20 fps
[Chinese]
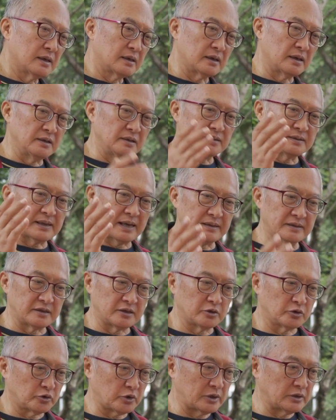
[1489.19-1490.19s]
跟
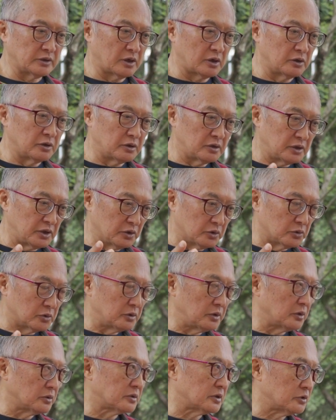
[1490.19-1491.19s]
30岁到
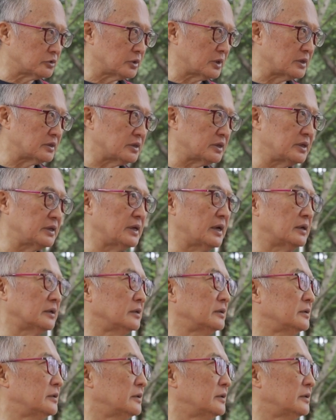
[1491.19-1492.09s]
六十岁是一样的。